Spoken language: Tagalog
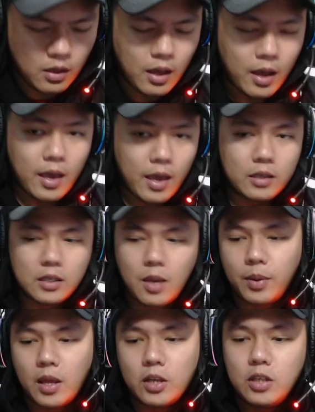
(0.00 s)
Ayan,
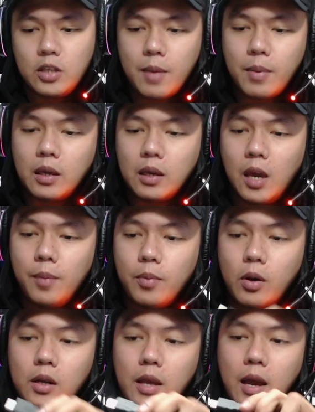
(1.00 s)
syempre HDMI
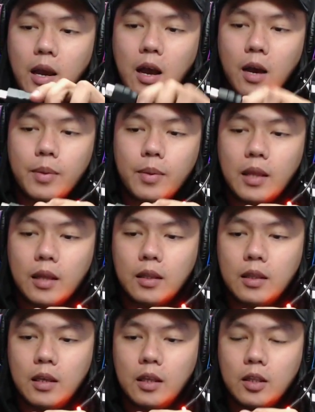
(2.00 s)
cable, yan kakabit natin
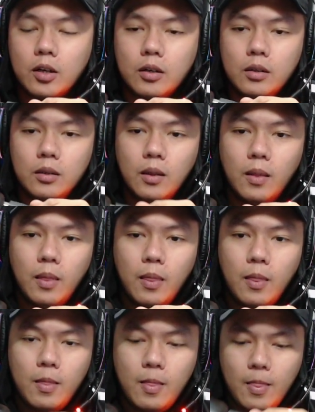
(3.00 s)
dito.
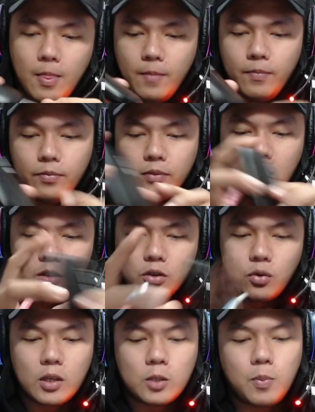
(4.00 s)
Tapos
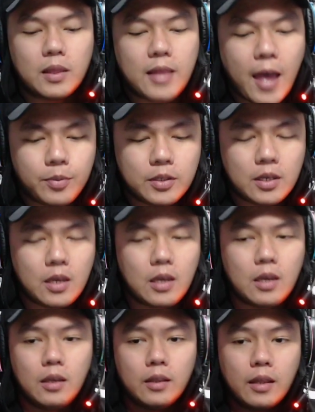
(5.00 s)
USB
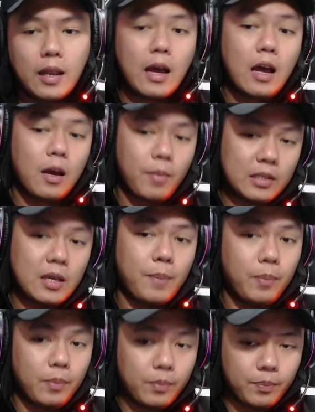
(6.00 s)
Type-C na nakakabit sa
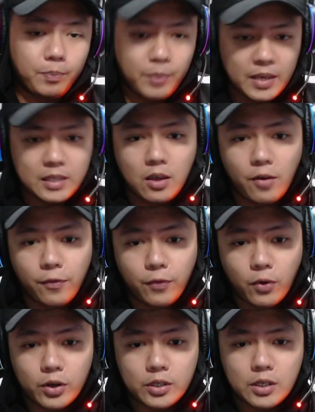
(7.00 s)
PC of
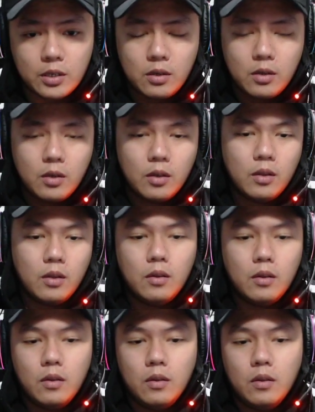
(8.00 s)
course.
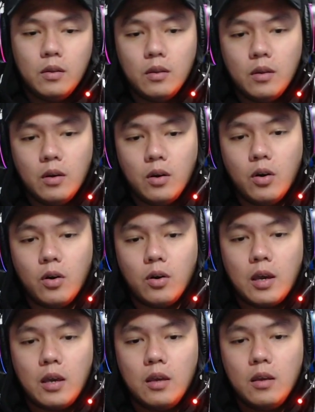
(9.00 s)

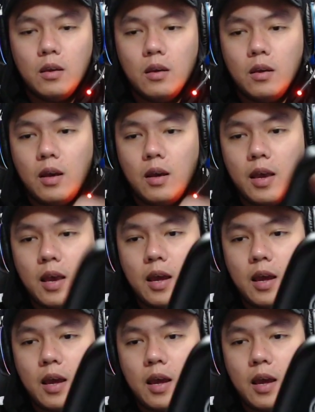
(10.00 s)
Okay. Na,